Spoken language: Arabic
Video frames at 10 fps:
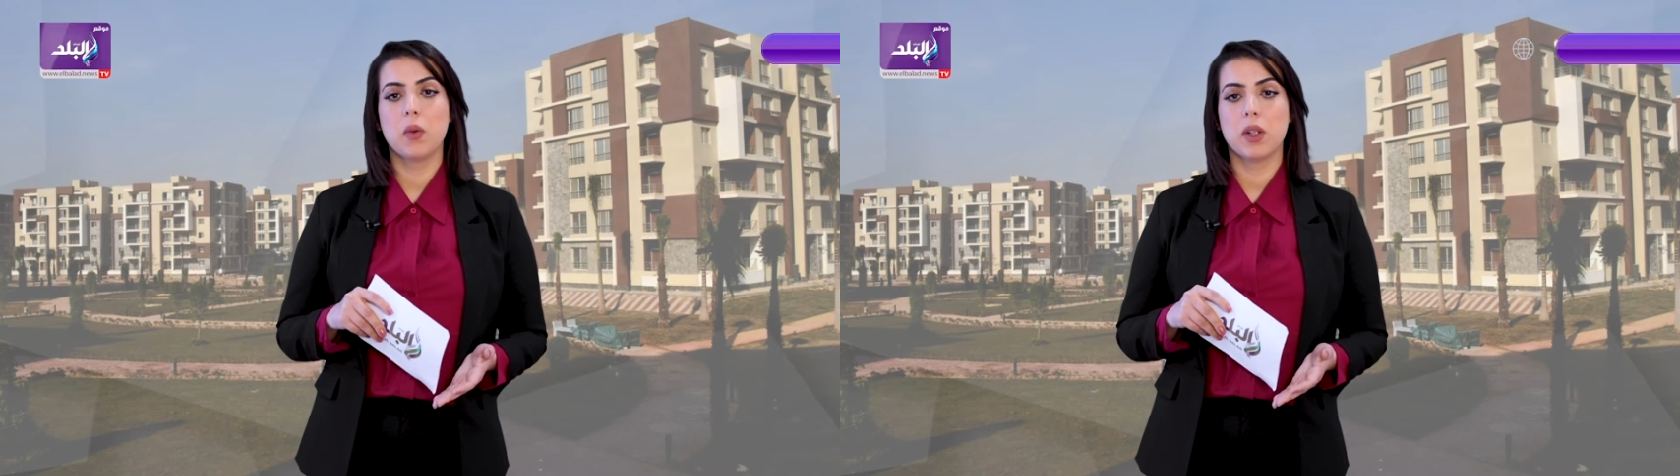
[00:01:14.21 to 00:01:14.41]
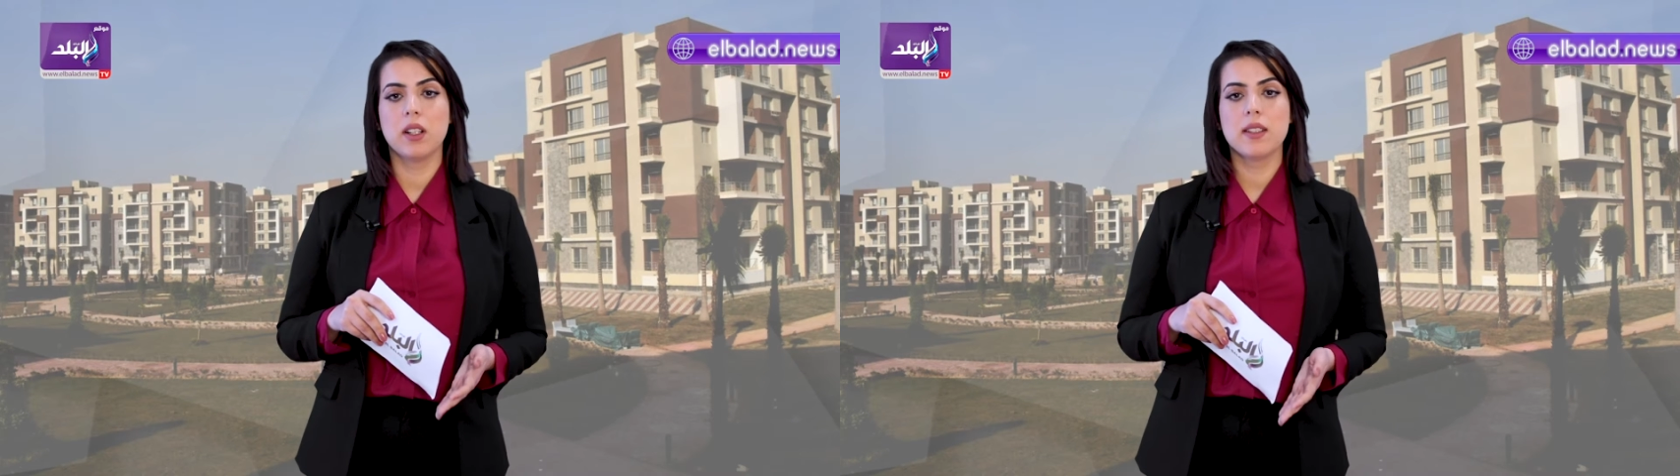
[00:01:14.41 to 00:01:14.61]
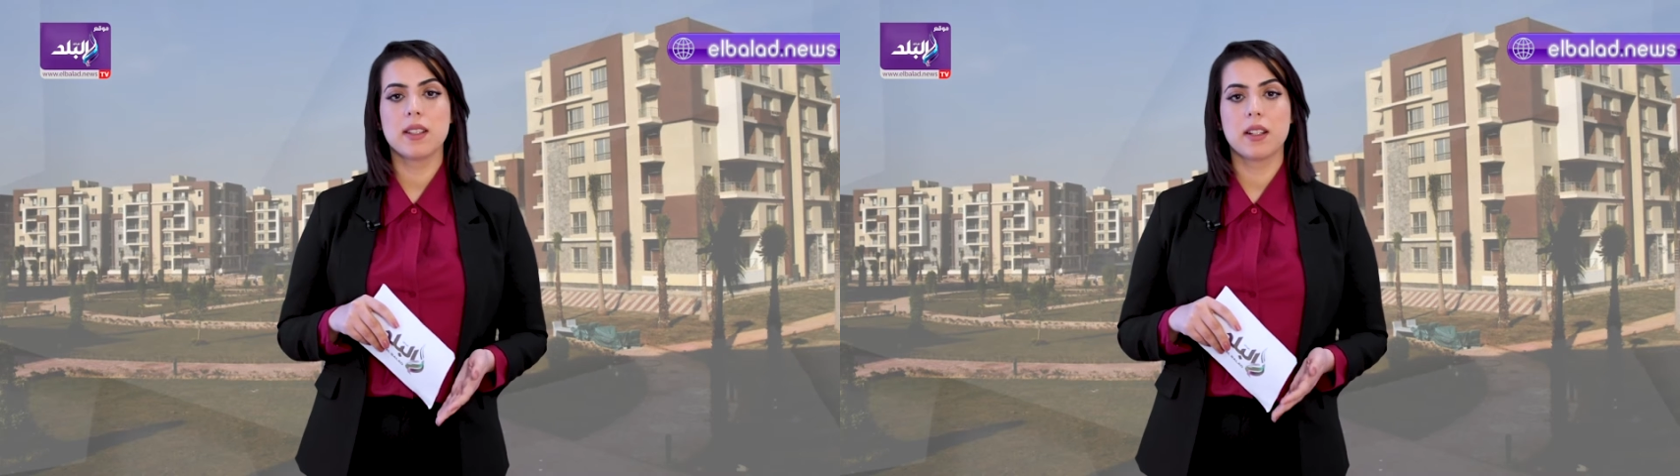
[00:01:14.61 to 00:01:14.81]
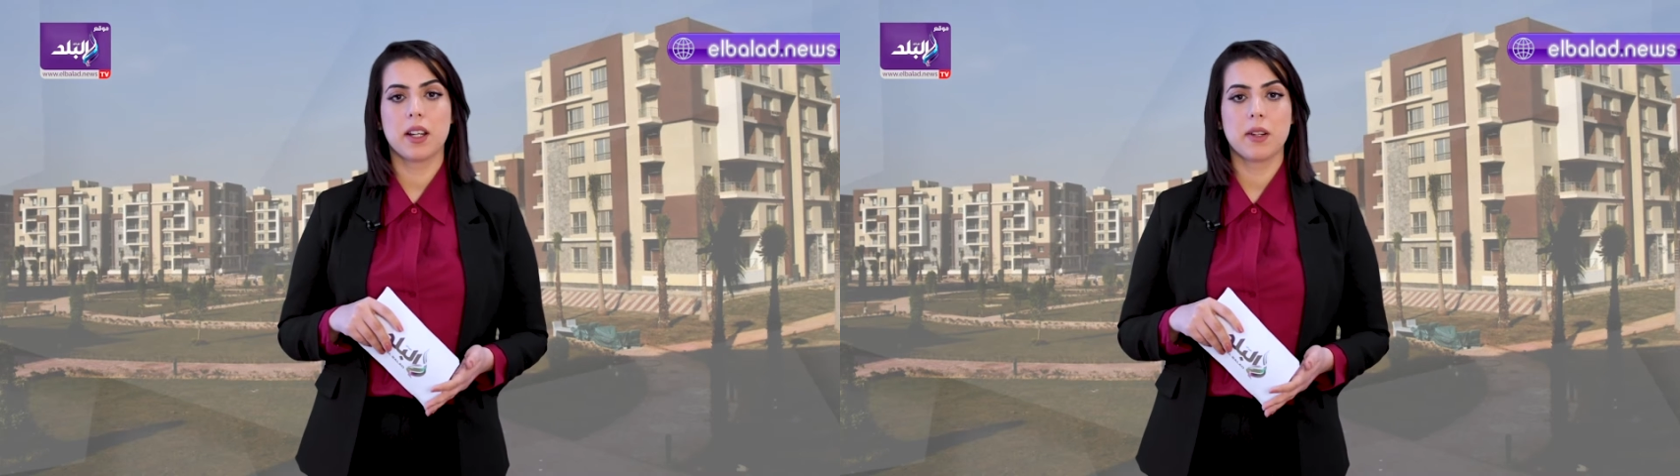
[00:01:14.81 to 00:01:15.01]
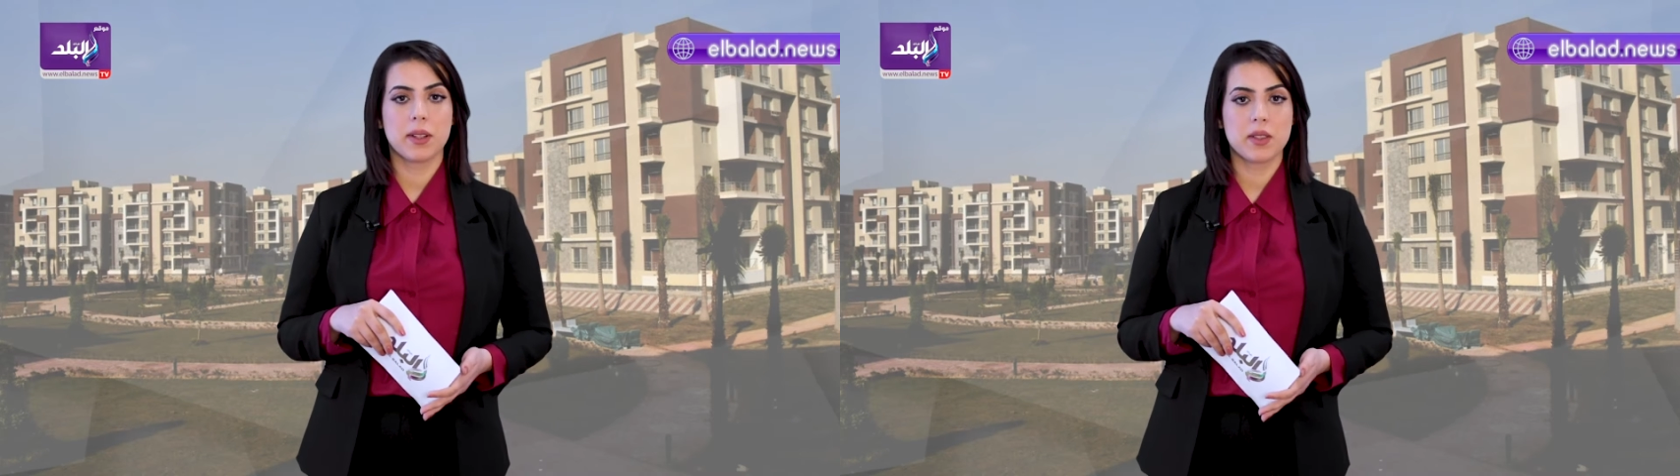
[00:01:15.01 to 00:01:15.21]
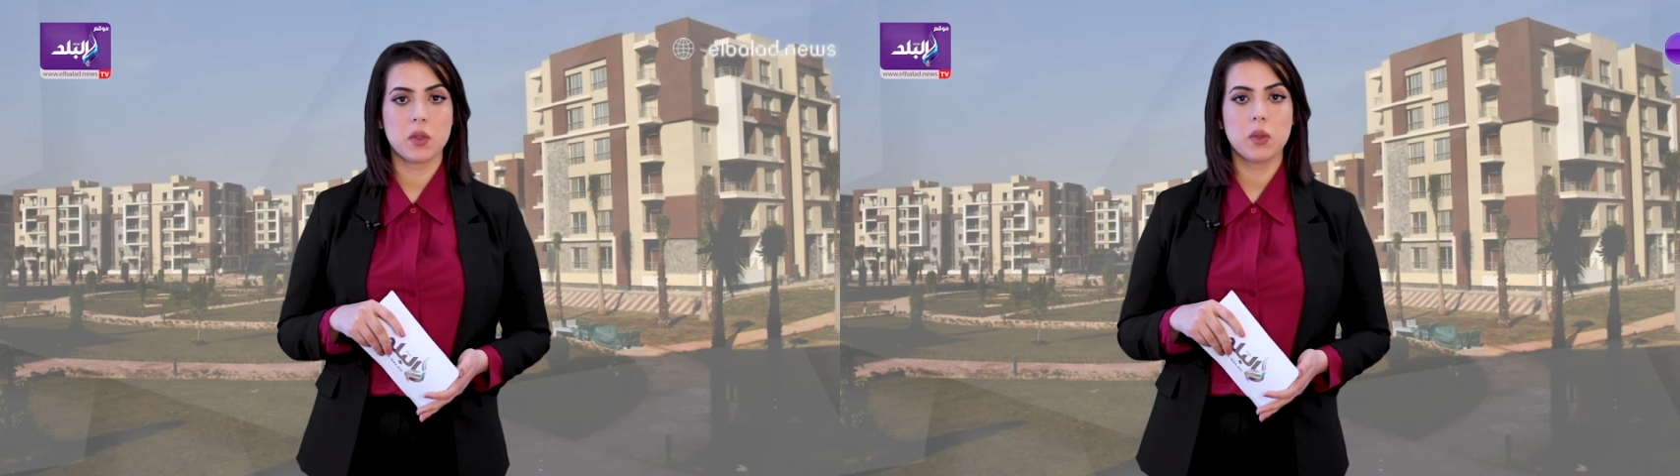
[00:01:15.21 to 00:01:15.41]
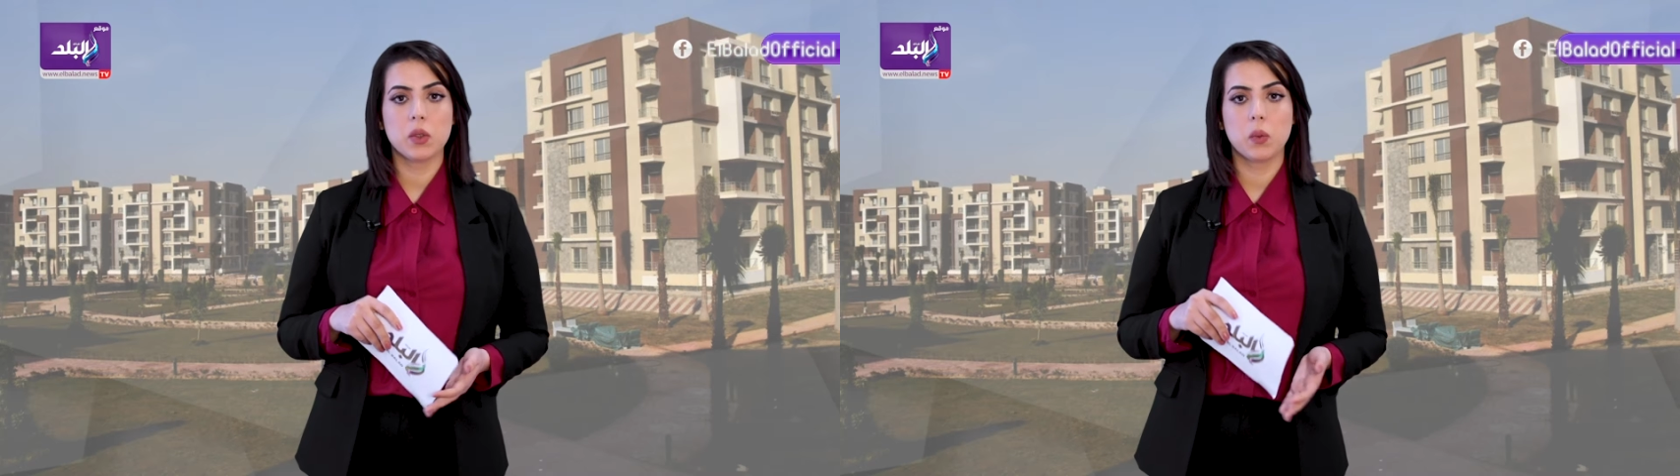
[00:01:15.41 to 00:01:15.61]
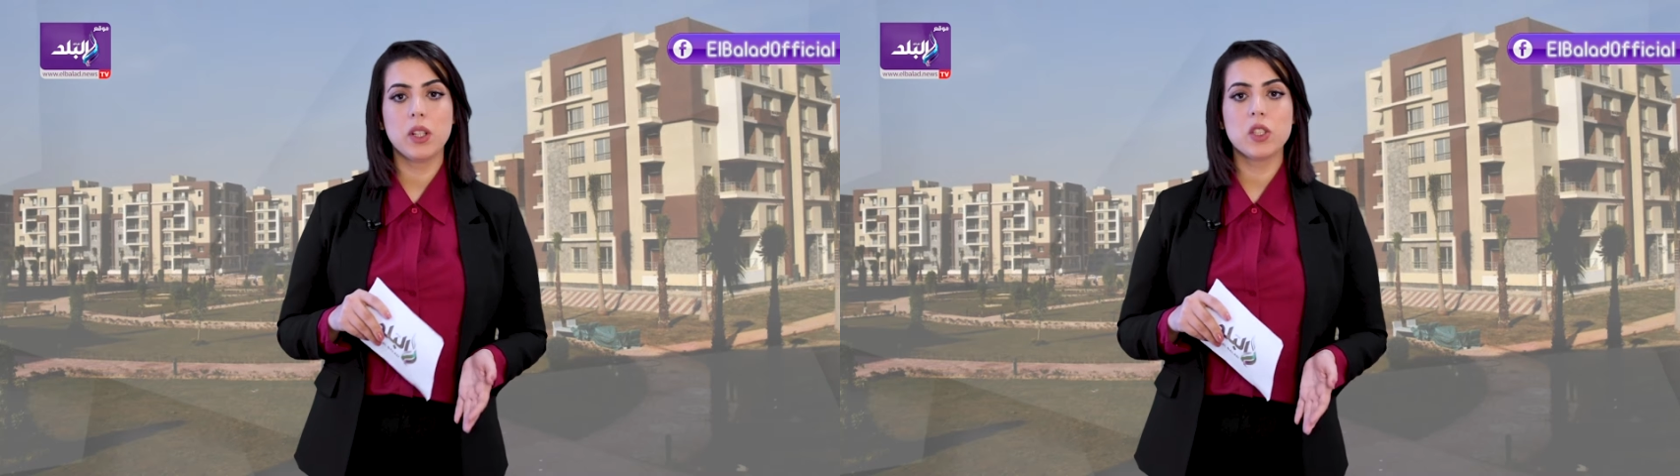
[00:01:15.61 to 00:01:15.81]
وناصر غرب أسيوط
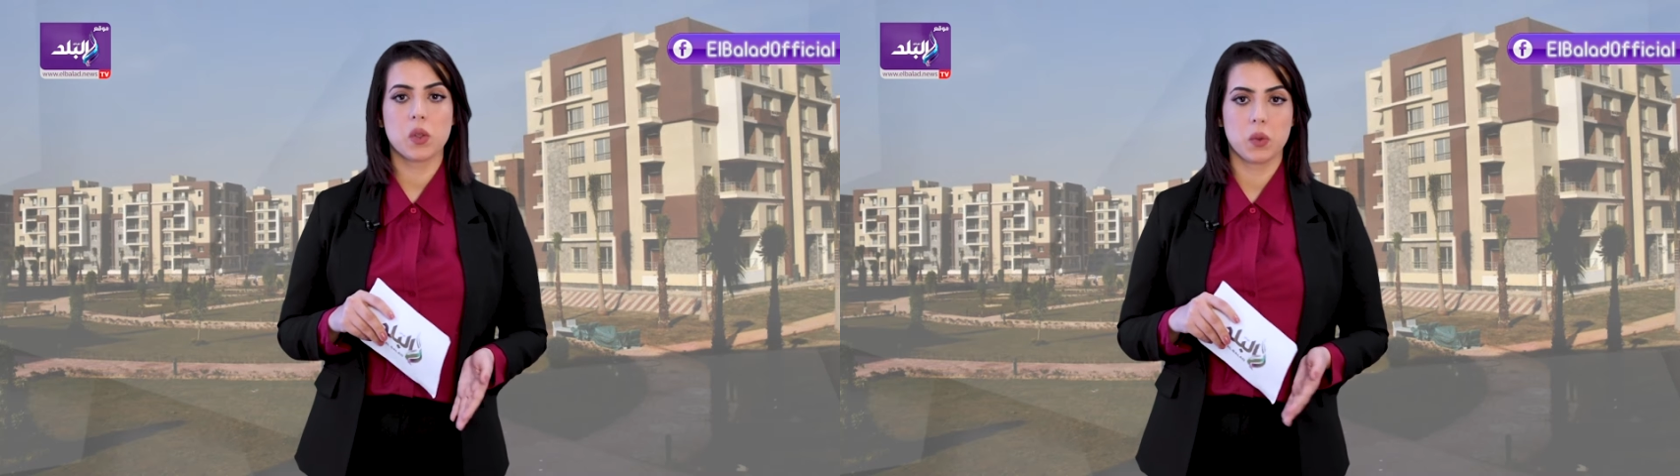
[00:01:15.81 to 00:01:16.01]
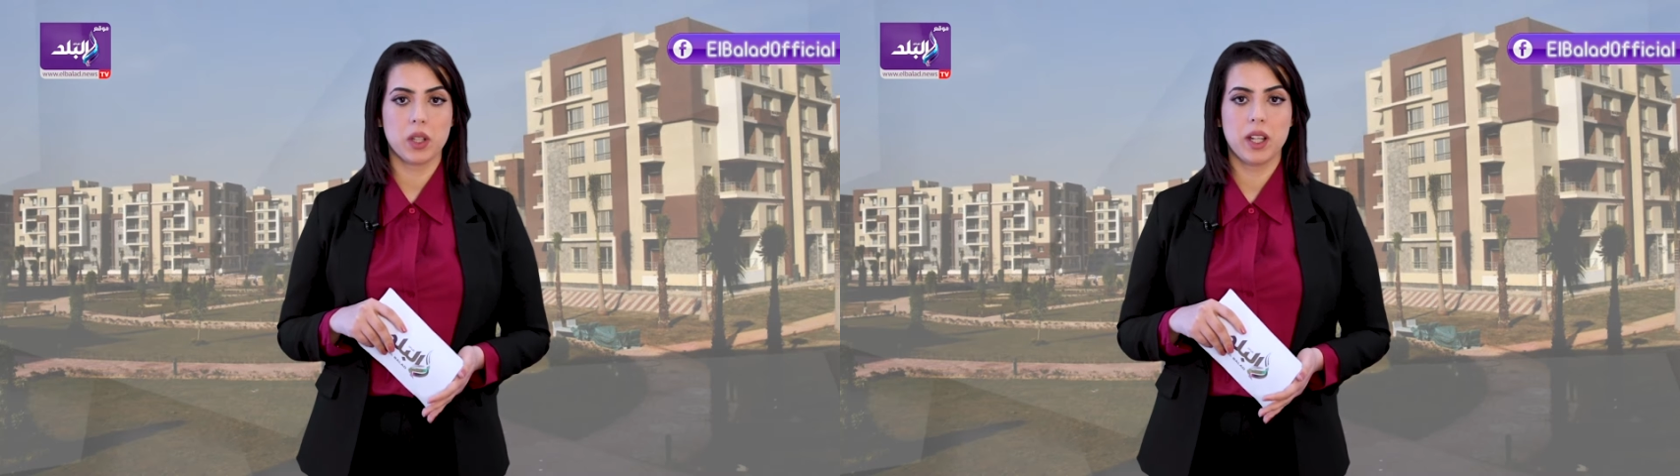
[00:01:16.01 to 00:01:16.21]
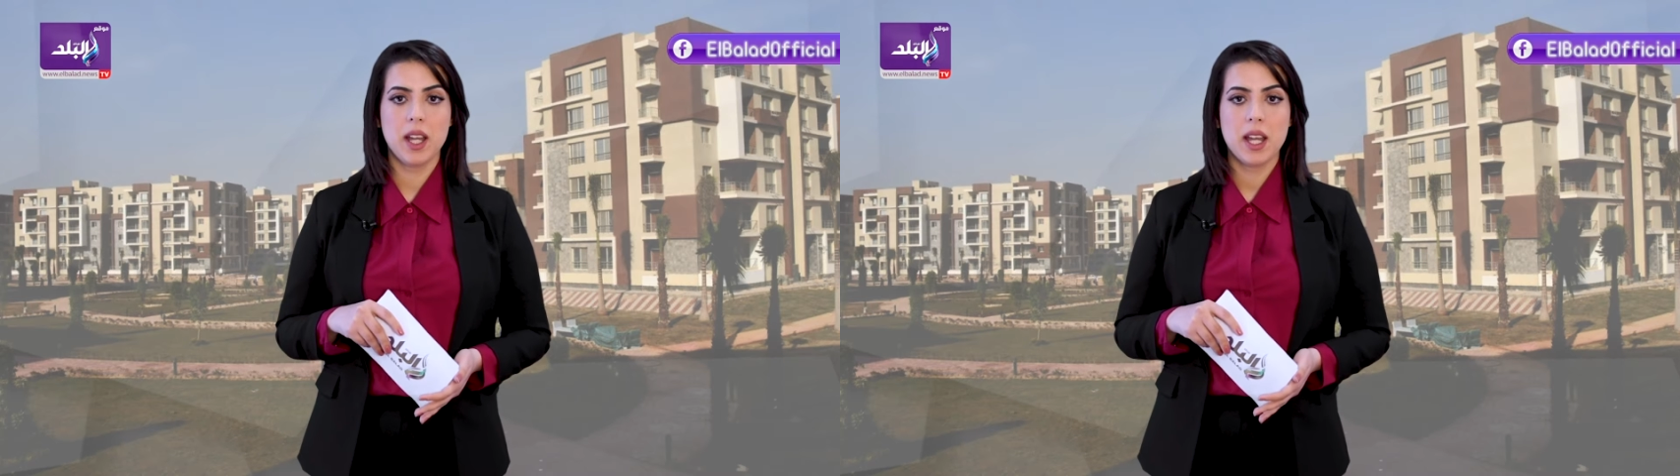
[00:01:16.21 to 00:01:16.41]
والشروق